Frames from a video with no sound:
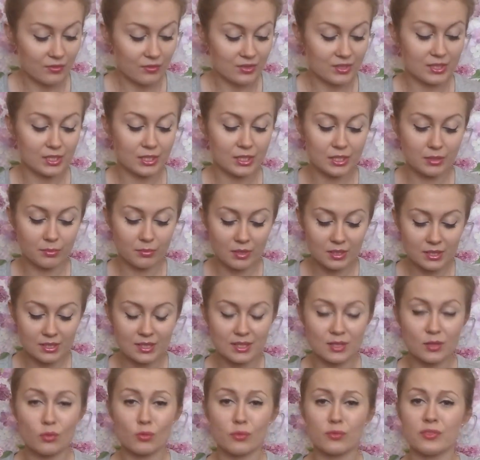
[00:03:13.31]
więc nigdzie
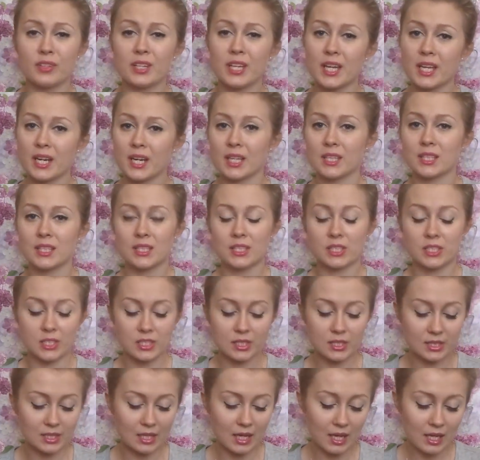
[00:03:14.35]
nic nie uwiera, nie
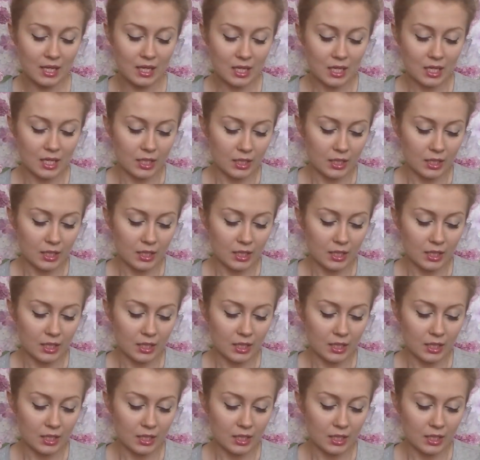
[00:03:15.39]
ciska.